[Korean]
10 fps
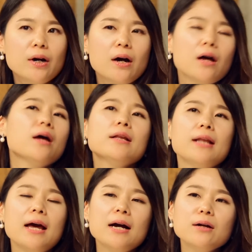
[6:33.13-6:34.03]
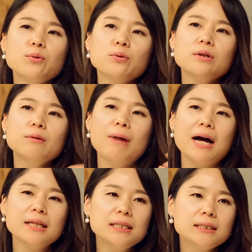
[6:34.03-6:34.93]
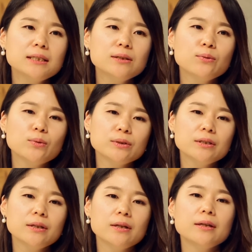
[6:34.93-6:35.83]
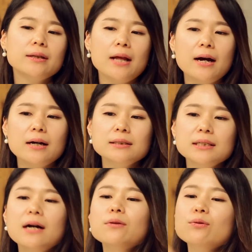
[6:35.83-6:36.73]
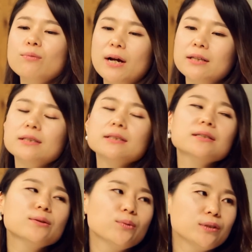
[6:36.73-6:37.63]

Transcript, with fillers: 그러니까 내가 돈을 많이 쓰는 곳은 내가 시간도 많이 쓰는